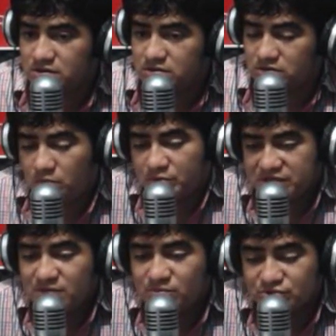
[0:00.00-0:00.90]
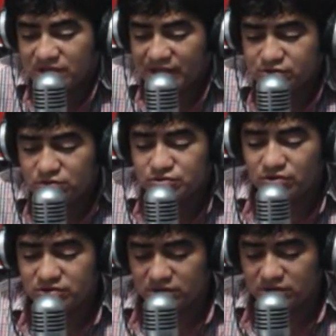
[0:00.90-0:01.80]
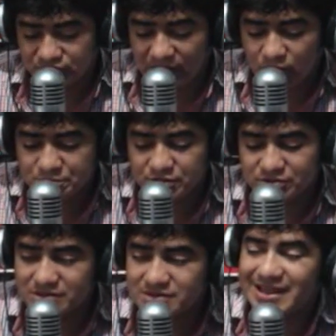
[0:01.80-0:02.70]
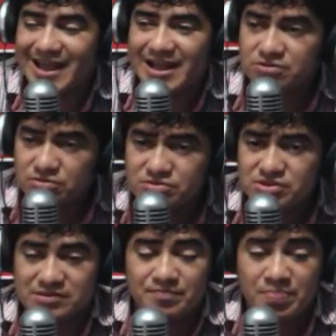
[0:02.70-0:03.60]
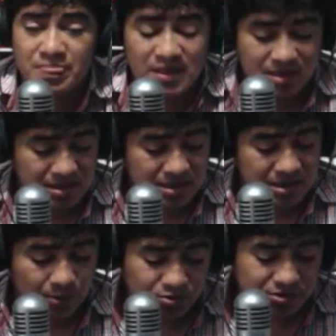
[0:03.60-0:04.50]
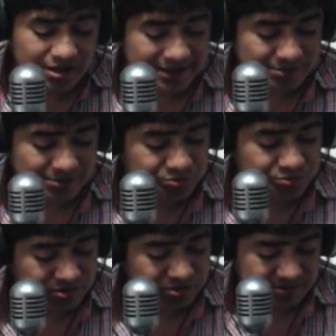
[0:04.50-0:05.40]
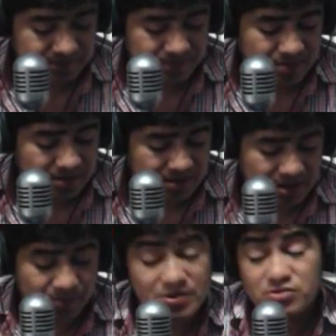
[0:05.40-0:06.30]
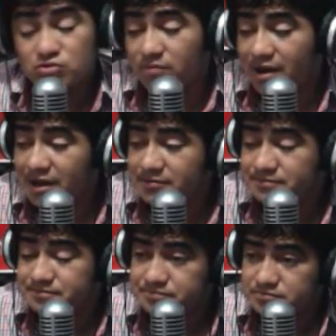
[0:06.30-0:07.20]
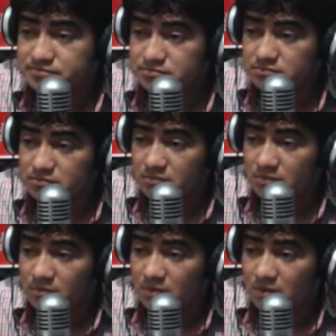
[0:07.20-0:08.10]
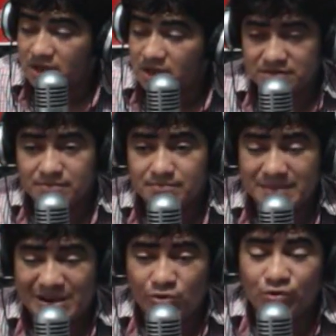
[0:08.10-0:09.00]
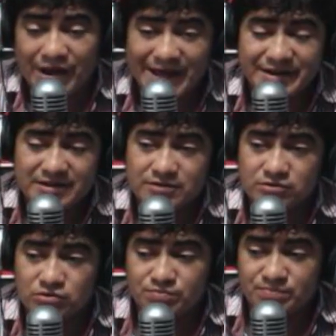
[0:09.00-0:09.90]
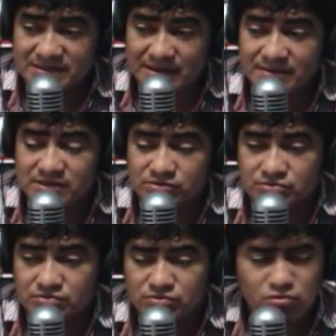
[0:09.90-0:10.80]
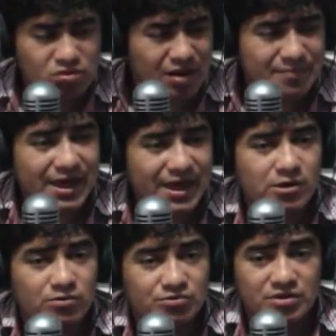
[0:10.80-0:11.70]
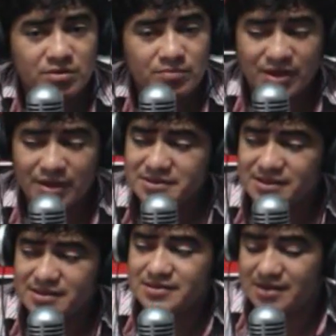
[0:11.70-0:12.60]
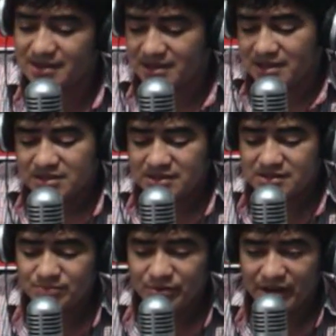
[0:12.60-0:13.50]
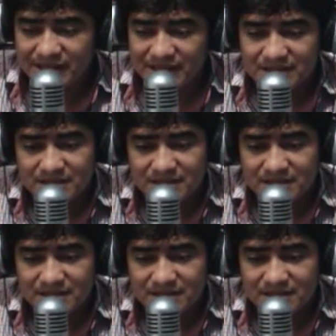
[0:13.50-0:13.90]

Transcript: No, pues sí, buscar soluciones, buscar opciones. Entonces, una de las opciones que puedes tomar es mejorar tus pensamientos, no cambiarlos, porque a veces dice, dicen por ahí,